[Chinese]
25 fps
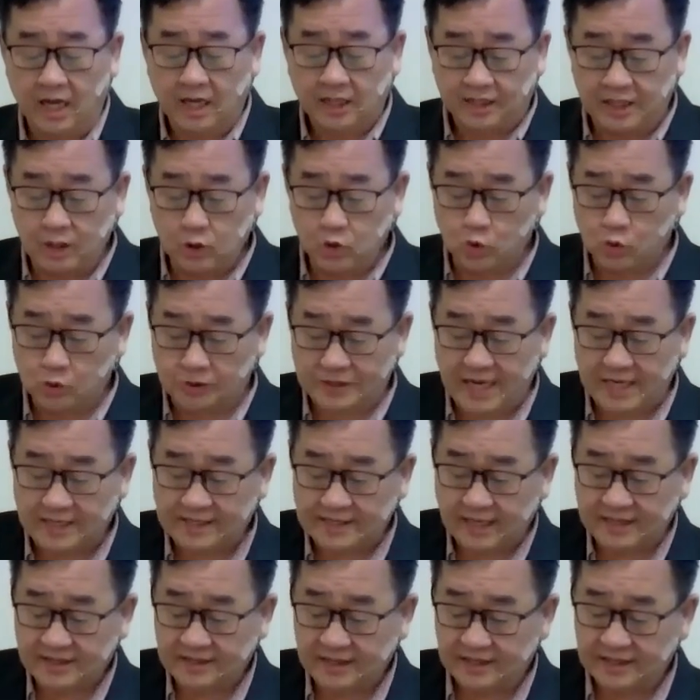第五章
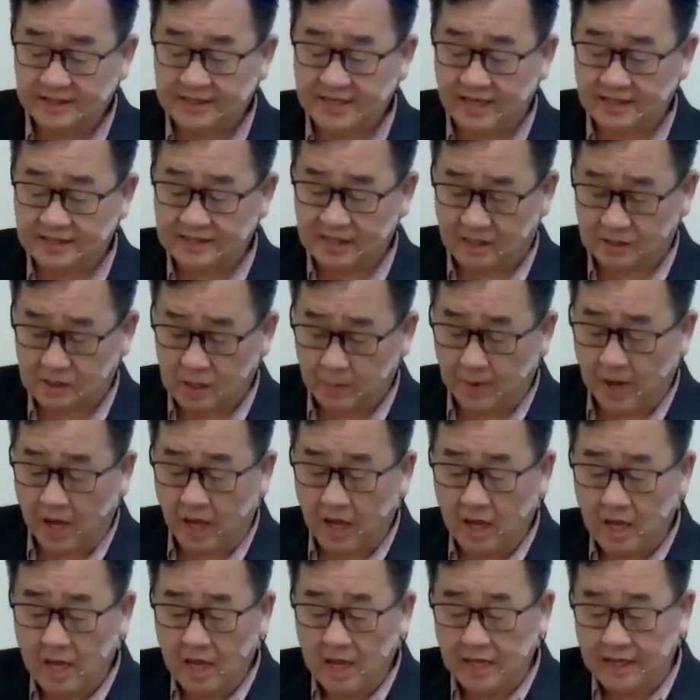三十一家讲什么？
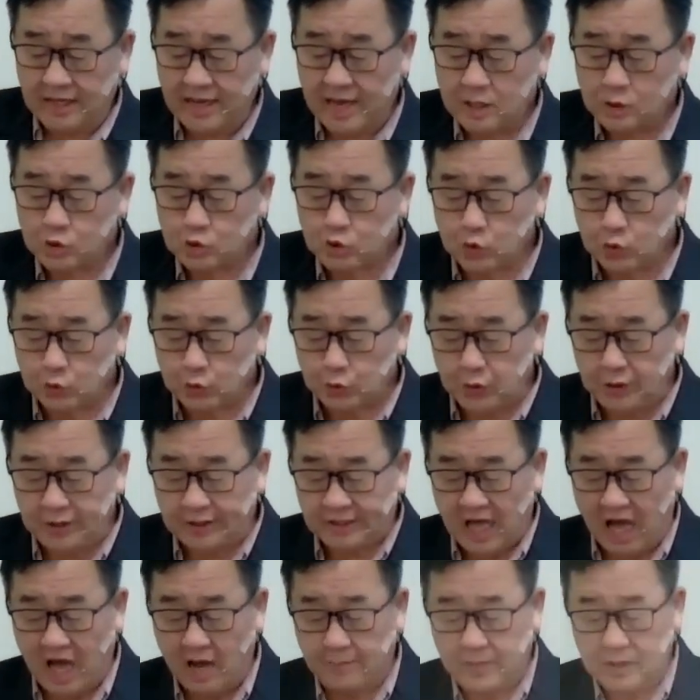耶稣对
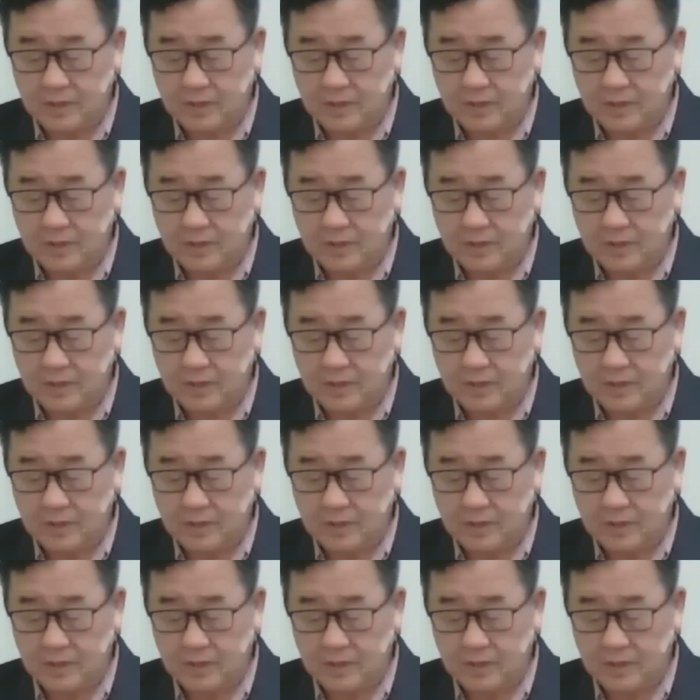他们